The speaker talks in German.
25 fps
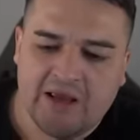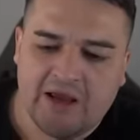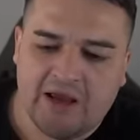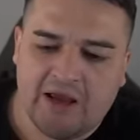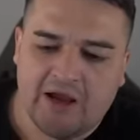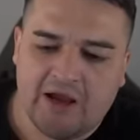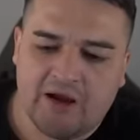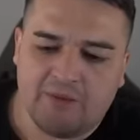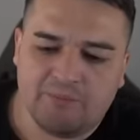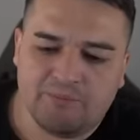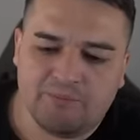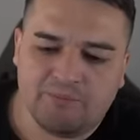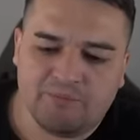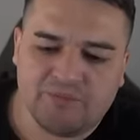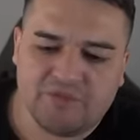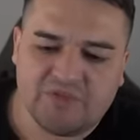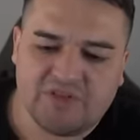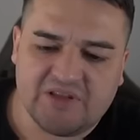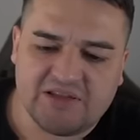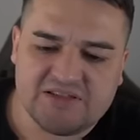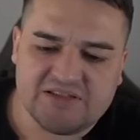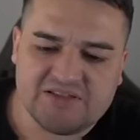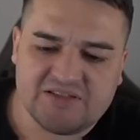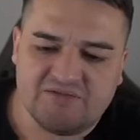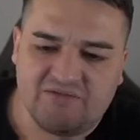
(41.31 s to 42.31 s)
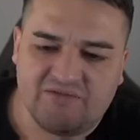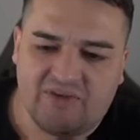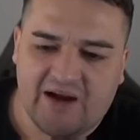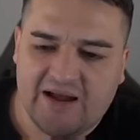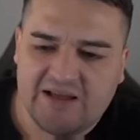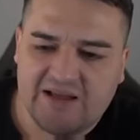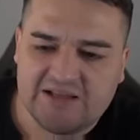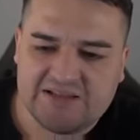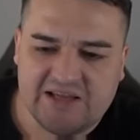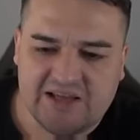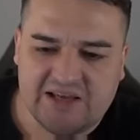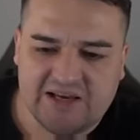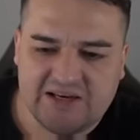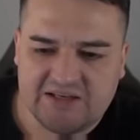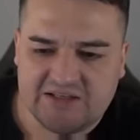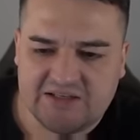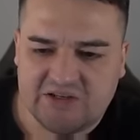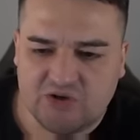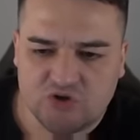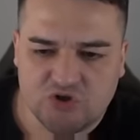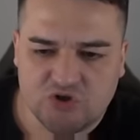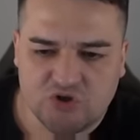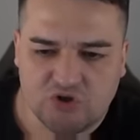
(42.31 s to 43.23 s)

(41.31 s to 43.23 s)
Ähm, das war jetzt eigentlich auch